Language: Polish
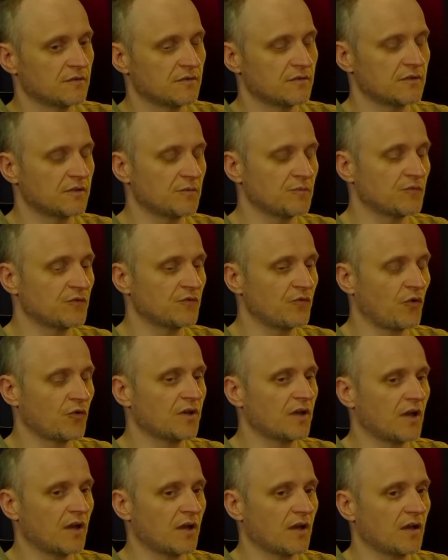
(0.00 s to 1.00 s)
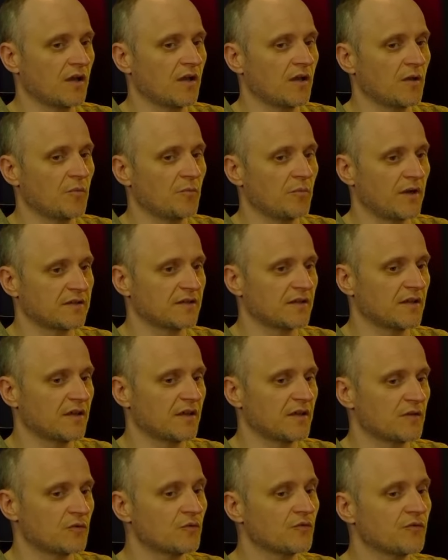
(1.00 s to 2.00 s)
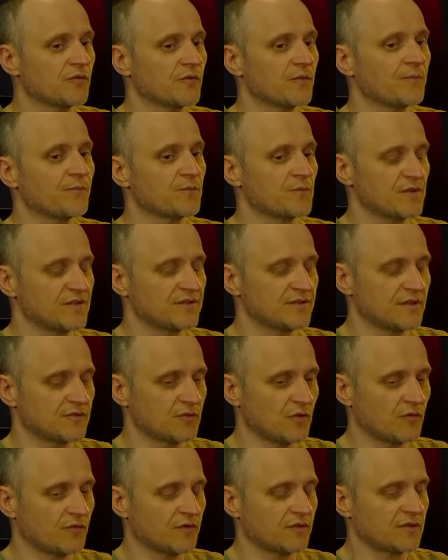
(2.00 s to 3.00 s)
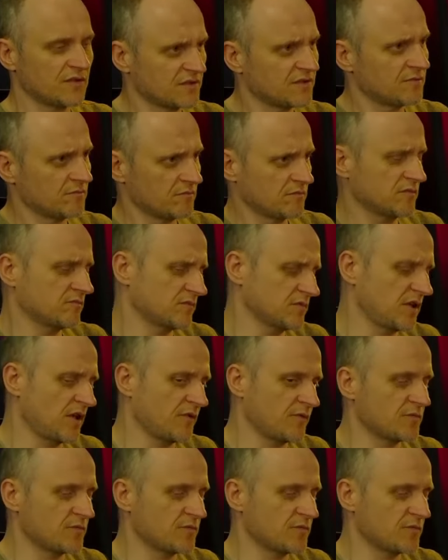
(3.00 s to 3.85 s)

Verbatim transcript: e, tym dwojga partnerów biznesowych. No, Czy